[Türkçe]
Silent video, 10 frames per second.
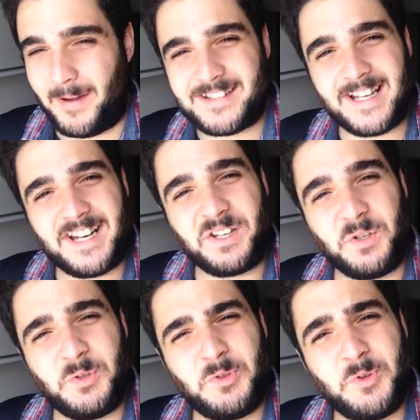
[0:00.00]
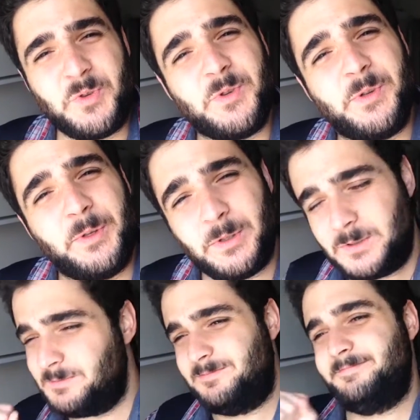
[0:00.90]
Pazar
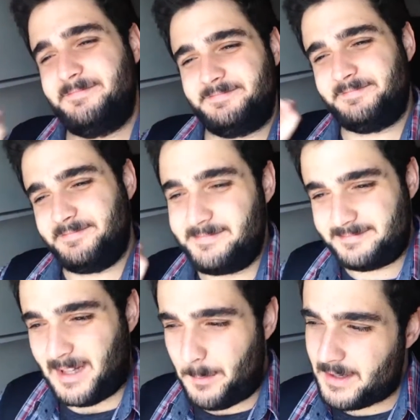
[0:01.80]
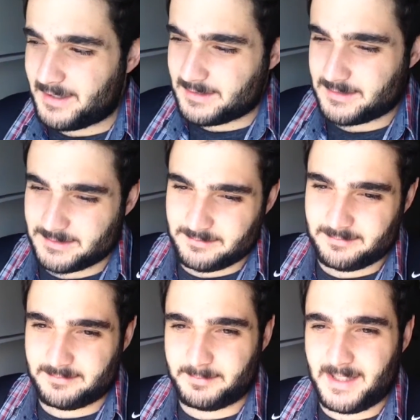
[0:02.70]
günü. Ama
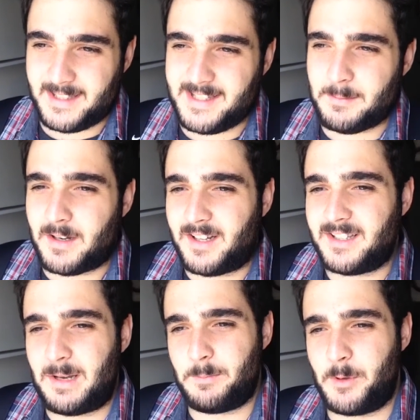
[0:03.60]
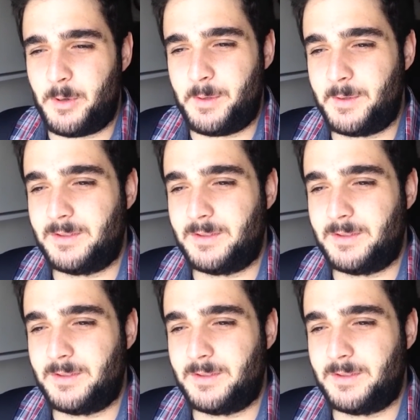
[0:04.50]
millet niye mangal yapmıyor?